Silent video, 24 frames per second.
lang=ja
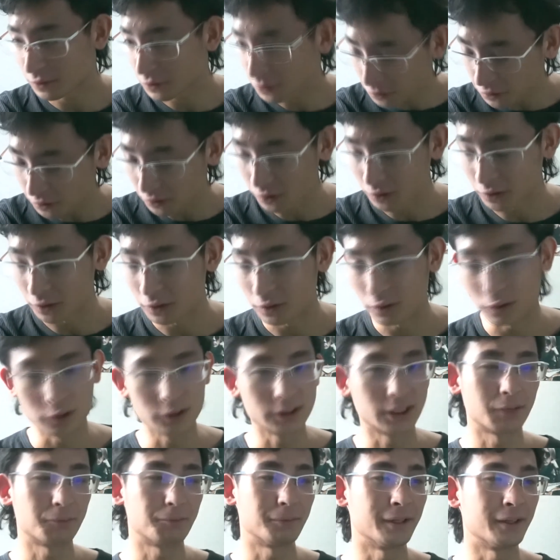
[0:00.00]
今日の大
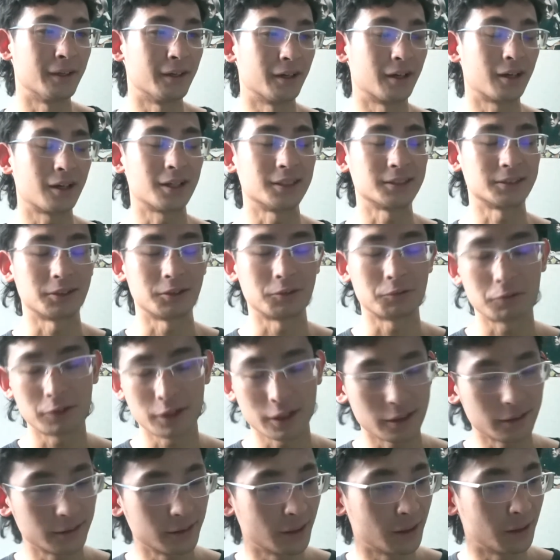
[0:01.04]
雑把映画感想はここ
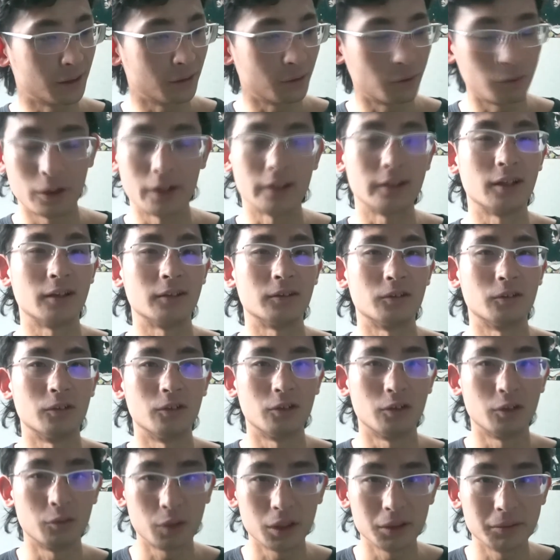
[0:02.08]
ら辺で終わりたいと
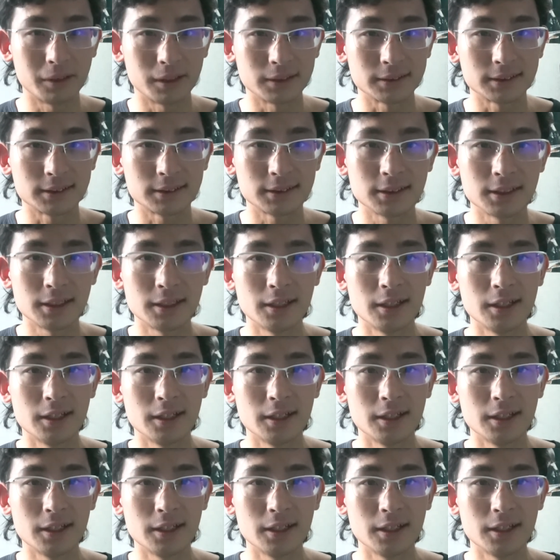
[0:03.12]
思います。